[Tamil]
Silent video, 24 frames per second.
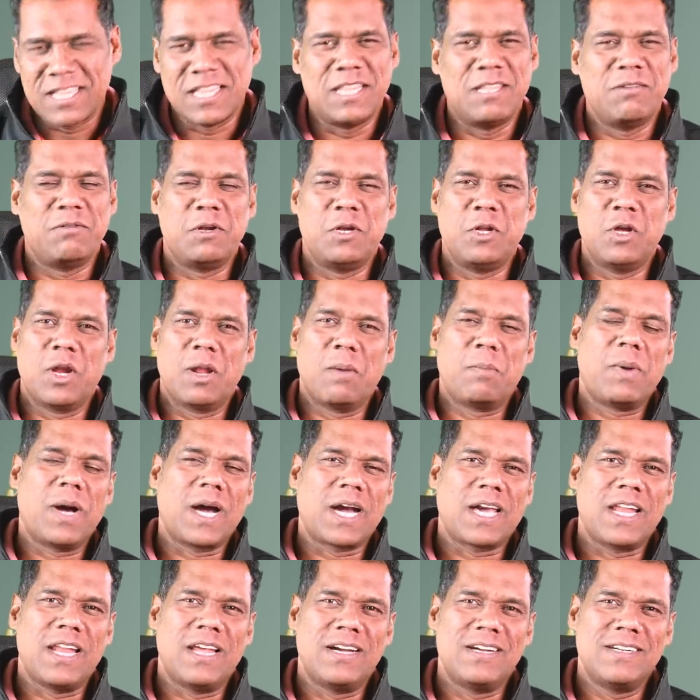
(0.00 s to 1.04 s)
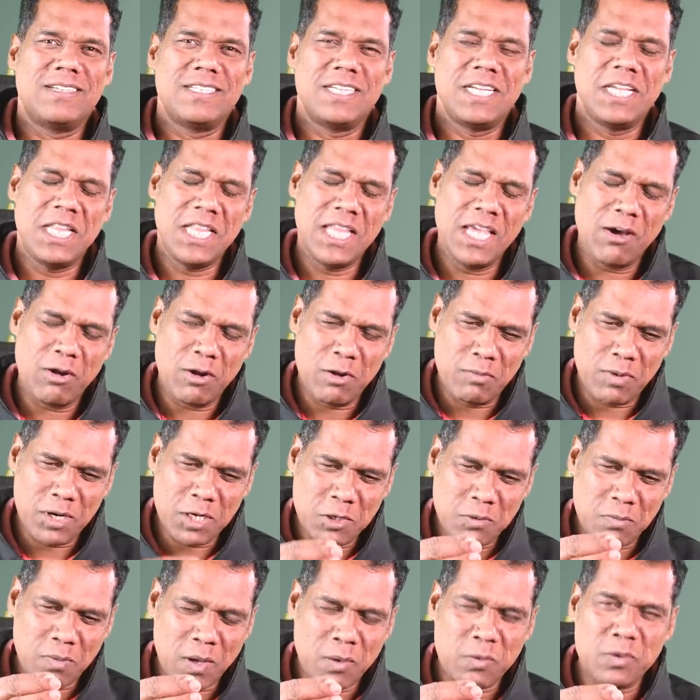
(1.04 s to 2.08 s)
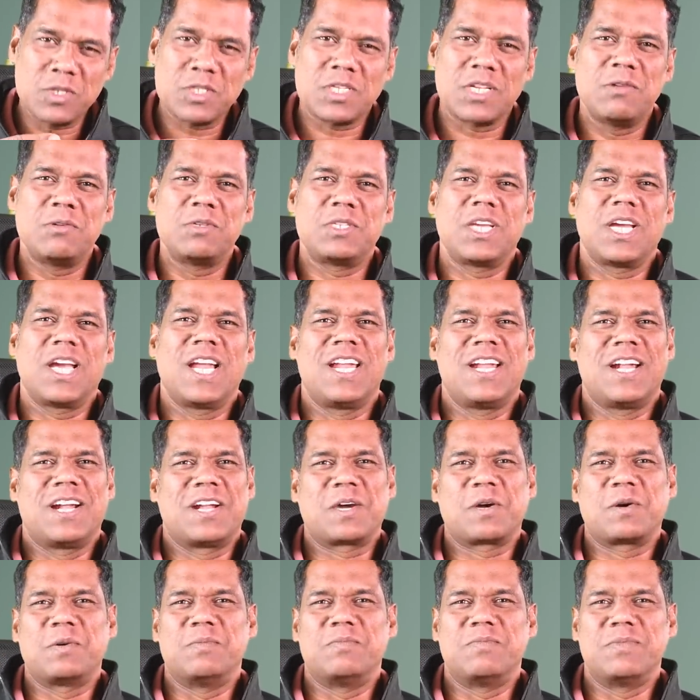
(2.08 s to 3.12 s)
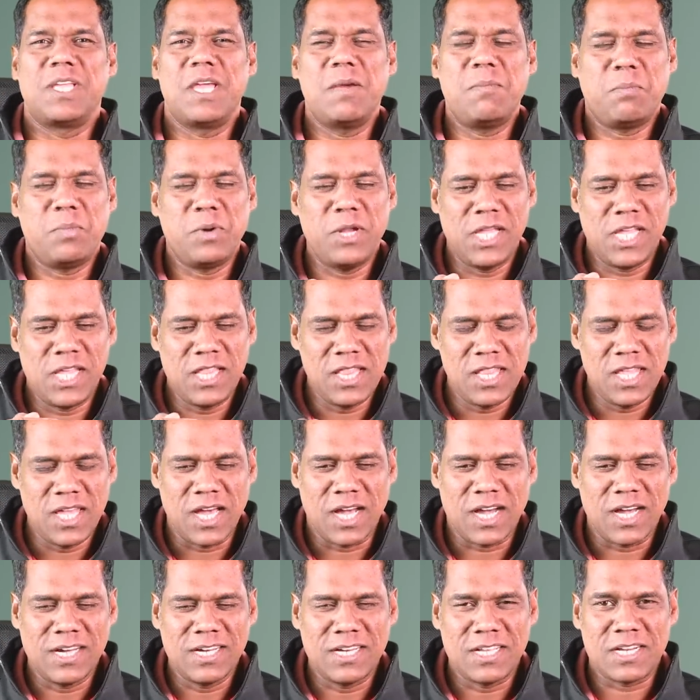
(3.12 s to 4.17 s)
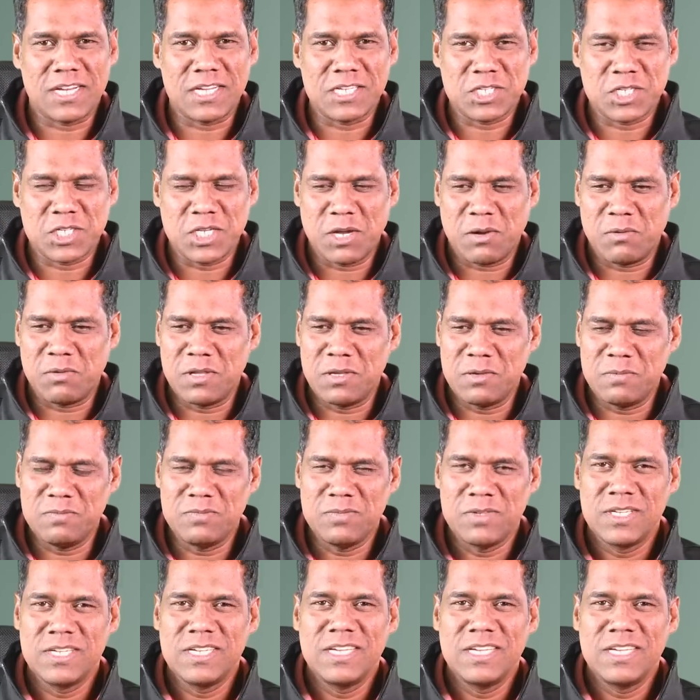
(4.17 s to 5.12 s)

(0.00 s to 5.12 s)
இந்த வீடியோவில் பார்க்கலாம் இந்தியாவில் மட்டுமே ஒரு சில விஷயங்கள் நடக்கும் எப்படி இந்தியா ரஷ்யாவையும்